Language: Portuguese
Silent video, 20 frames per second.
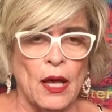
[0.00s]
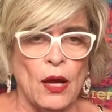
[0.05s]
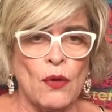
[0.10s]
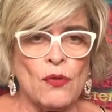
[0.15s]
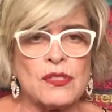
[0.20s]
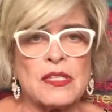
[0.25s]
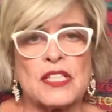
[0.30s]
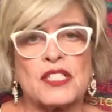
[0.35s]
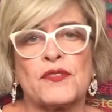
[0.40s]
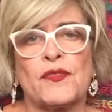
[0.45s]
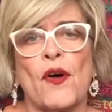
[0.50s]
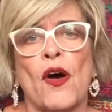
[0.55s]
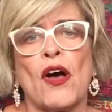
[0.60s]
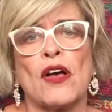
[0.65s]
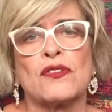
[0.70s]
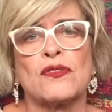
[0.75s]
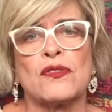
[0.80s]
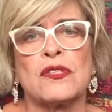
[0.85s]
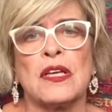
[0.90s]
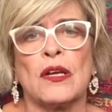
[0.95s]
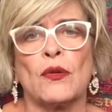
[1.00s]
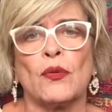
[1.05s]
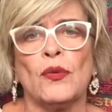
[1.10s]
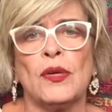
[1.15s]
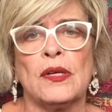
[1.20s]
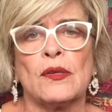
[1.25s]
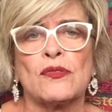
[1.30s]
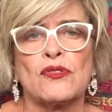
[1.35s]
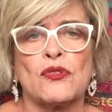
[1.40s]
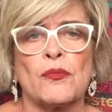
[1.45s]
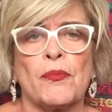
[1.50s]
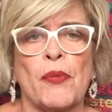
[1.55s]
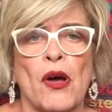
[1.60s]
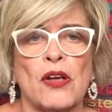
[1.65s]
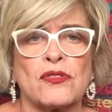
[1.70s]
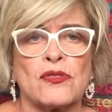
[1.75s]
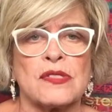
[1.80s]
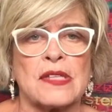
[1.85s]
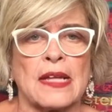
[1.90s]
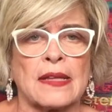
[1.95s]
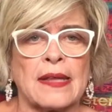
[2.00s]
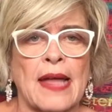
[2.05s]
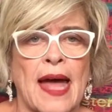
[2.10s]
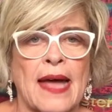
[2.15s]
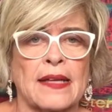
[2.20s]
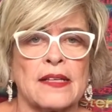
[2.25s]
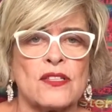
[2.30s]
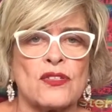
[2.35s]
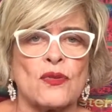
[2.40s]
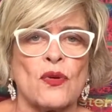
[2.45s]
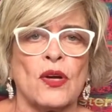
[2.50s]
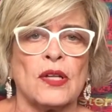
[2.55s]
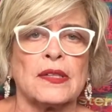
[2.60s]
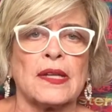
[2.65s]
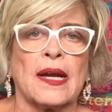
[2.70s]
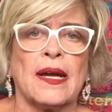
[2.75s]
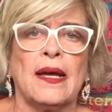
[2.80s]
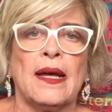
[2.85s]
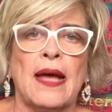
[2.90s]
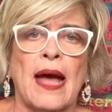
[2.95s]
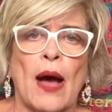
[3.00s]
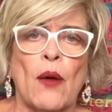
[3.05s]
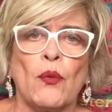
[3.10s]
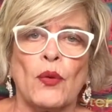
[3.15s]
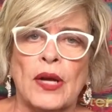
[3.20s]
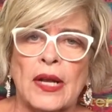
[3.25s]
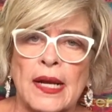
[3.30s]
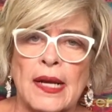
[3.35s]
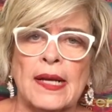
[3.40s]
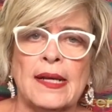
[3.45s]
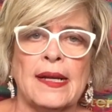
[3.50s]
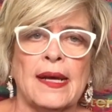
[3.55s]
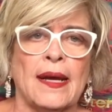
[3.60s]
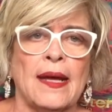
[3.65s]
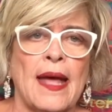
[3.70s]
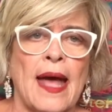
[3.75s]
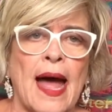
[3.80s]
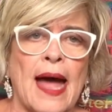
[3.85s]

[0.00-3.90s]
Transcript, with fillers: Os esforços incluíram supostos ataques contra a Ucrânia,